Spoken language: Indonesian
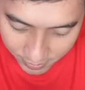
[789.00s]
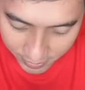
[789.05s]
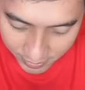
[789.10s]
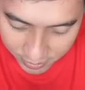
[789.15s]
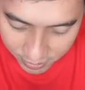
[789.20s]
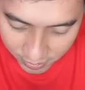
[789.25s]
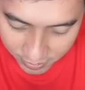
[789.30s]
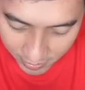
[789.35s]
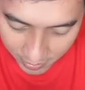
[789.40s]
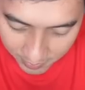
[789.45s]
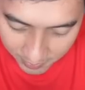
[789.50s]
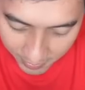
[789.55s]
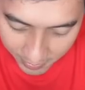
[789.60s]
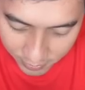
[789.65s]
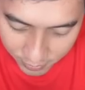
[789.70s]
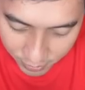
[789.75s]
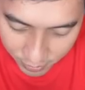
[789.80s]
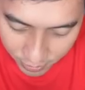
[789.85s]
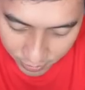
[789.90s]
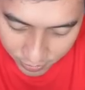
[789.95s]
ya, let's gue tau
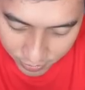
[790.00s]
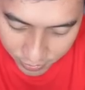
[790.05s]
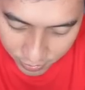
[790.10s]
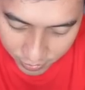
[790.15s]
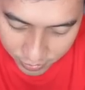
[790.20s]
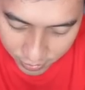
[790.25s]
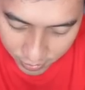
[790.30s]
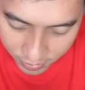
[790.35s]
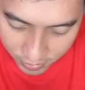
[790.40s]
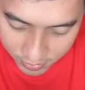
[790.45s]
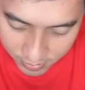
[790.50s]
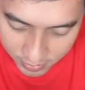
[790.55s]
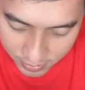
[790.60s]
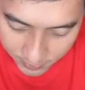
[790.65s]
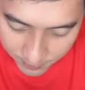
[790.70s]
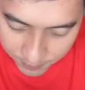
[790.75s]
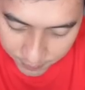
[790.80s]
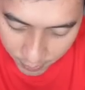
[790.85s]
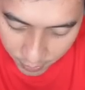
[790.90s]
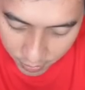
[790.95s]
dulu Johnson
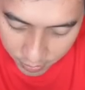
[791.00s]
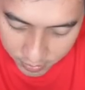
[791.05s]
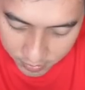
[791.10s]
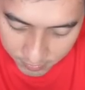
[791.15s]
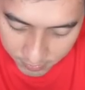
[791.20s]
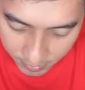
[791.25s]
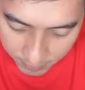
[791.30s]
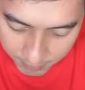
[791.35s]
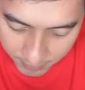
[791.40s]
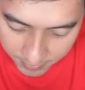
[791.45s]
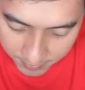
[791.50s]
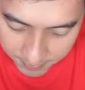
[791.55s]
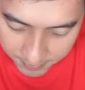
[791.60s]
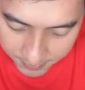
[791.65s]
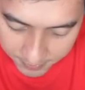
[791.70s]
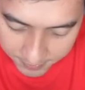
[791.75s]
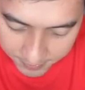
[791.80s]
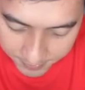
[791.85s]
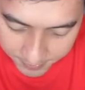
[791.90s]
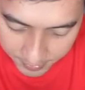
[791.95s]
Ceprot Mamam
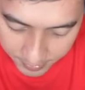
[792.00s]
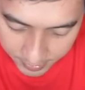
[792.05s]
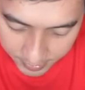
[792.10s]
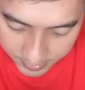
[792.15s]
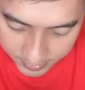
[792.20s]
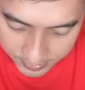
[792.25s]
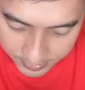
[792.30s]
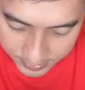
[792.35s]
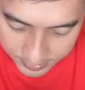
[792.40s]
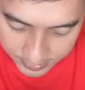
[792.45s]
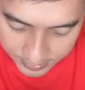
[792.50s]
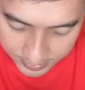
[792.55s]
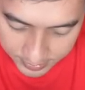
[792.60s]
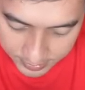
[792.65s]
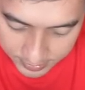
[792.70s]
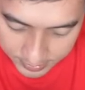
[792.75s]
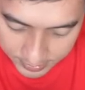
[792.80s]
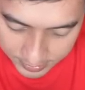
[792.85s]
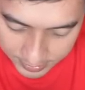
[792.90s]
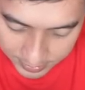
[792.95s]

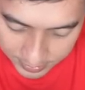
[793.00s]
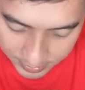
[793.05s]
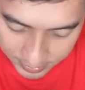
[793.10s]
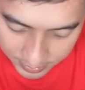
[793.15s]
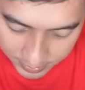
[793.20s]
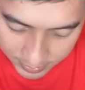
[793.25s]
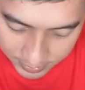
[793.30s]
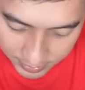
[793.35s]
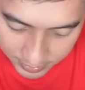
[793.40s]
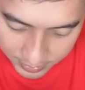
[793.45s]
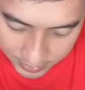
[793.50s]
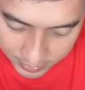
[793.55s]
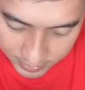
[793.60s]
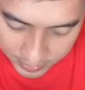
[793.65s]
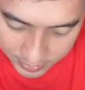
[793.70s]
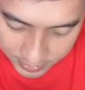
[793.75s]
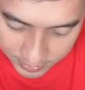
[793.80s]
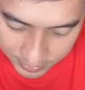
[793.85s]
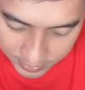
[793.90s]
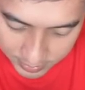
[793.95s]
Oke
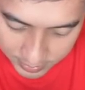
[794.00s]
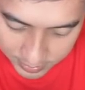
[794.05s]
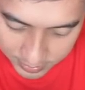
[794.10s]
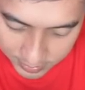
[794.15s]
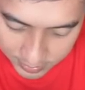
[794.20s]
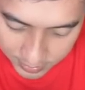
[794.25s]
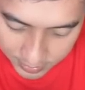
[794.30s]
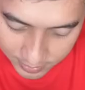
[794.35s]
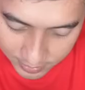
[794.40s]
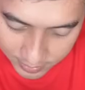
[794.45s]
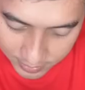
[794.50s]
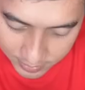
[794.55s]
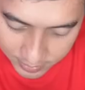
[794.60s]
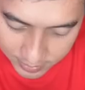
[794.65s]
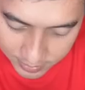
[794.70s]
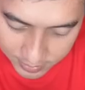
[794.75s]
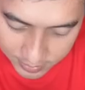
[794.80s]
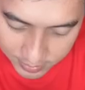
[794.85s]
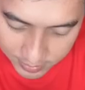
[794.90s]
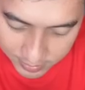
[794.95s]
Set.
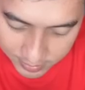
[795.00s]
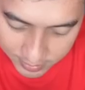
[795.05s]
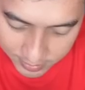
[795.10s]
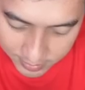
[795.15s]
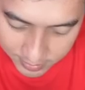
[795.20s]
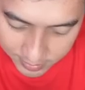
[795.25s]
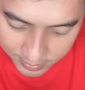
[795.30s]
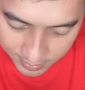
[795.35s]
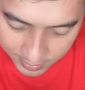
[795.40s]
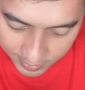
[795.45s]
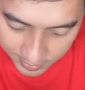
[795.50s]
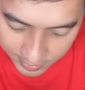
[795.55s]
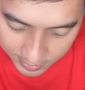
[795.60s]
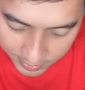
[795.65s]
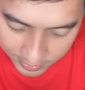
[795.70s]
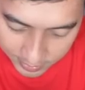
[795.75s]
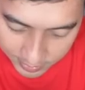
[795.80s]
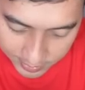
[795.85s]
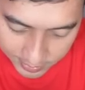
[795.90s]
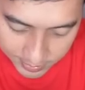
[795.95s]

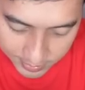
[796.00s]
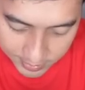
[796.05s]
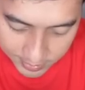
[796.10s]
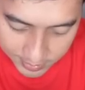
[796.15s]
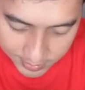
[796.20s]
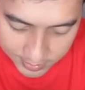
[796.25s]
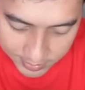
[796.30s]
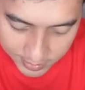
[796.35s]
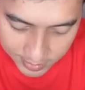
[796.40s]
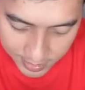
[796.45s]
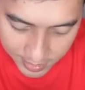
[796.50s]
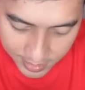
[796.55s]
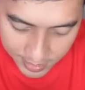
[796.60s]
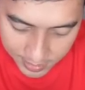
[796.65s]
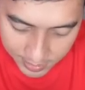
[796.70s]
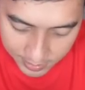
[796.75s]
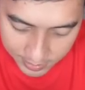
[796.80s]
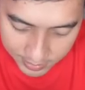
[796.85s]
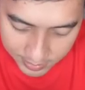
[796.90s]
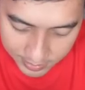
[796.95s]
Dar.
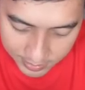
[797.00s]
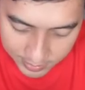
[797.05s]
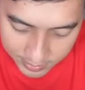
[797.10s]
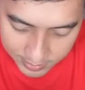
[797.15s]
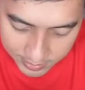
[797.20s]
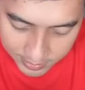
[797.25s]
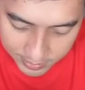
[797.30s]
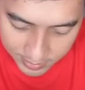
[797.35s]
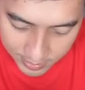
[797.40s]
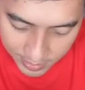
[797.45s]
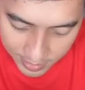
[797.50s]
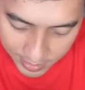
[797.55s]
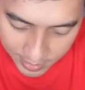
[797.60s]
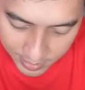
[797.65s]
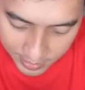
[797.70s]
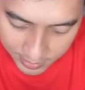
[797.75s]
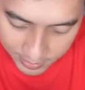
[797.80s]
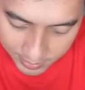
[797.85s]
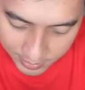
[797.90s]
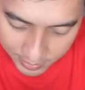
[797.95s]
Dar.
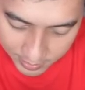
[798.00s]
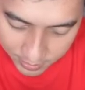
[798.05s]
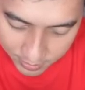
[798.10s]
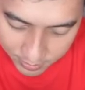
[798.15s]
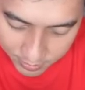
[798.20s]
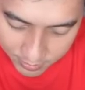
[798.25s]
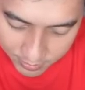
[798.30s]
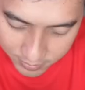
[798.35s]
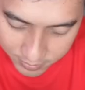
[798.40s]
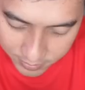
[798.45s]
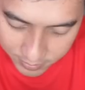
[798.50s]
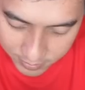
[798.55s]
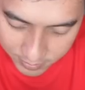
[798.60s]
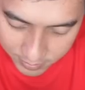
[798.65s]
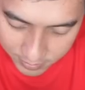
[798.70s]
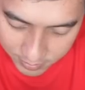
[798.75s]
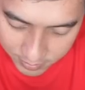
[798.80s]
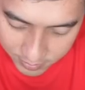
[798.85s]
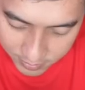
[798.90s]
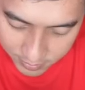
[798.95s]
Dar. Ayo.
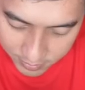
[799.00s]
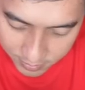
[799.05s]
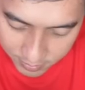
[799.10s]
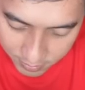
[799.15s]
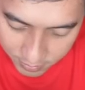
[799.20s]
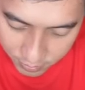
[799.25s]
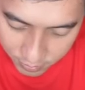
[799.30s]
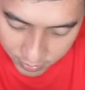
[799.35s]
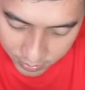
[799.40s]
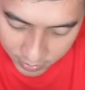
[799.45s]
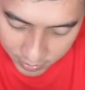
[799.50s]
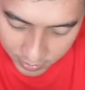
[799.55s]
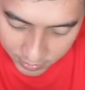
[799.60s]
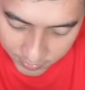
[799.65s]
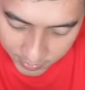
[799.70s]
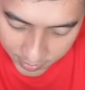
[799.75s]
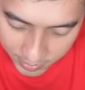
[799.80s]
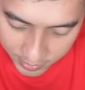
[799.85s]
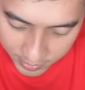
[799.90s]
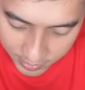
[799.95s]
Aduh, linknya
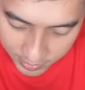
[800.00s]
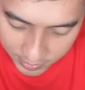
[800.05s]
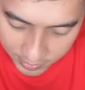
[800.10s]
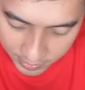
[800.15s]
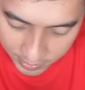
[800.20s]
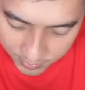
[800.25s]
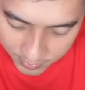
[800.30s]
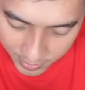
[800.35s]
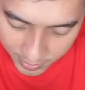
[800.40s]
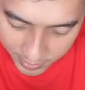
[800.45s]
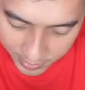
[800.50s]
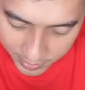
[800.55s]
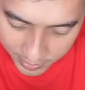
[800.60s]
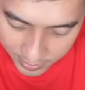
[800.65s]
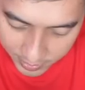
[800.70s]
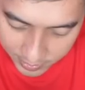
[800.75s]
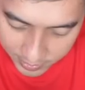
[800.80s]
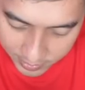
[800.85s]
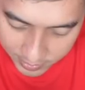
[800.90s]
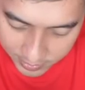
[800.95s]
bahaya, linknya
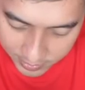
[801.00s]
bahaya.